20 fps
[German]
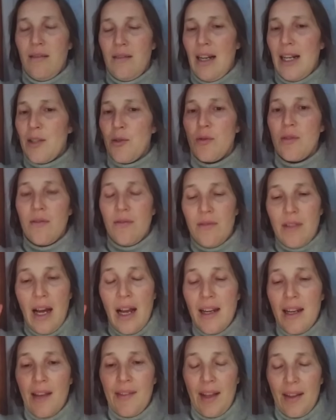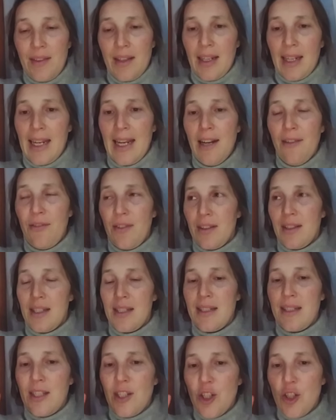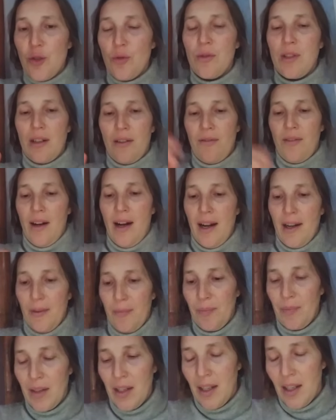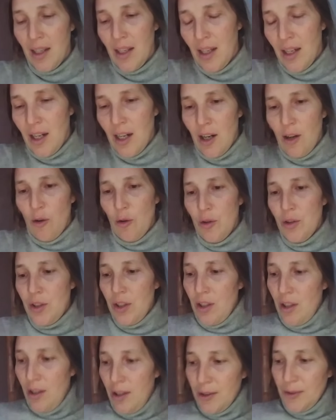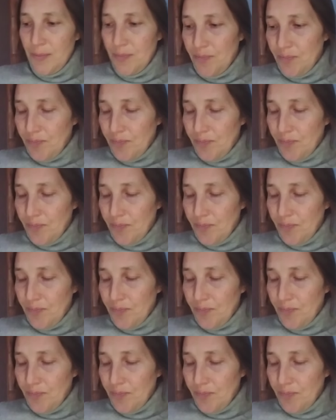also alle einander helfen, dass sie nicht runterfallen. Und äh,